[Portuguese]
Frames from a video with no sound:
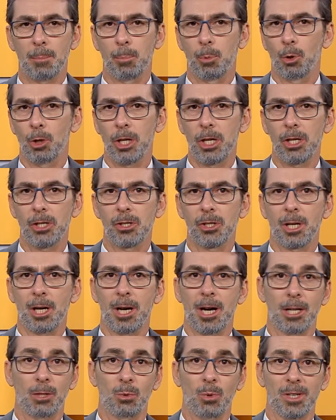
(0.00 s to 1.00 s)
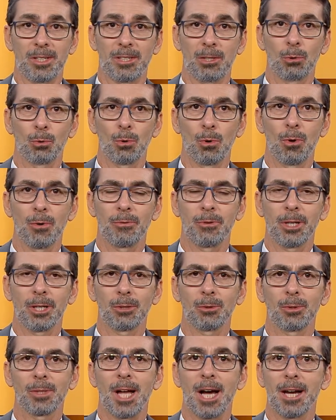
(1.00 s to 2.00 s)
política, atuação do
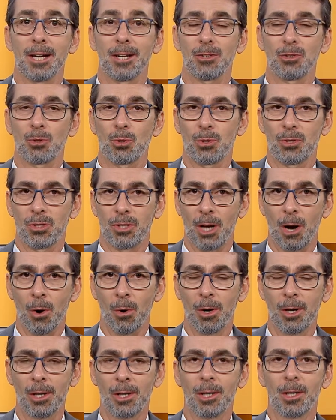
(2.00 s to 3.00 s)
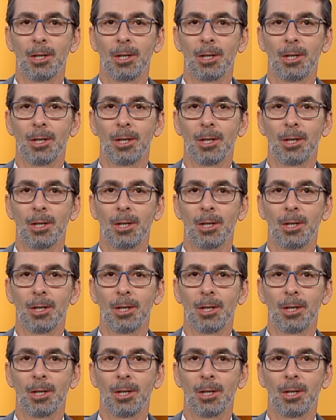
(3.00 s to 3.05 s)
governo na área social.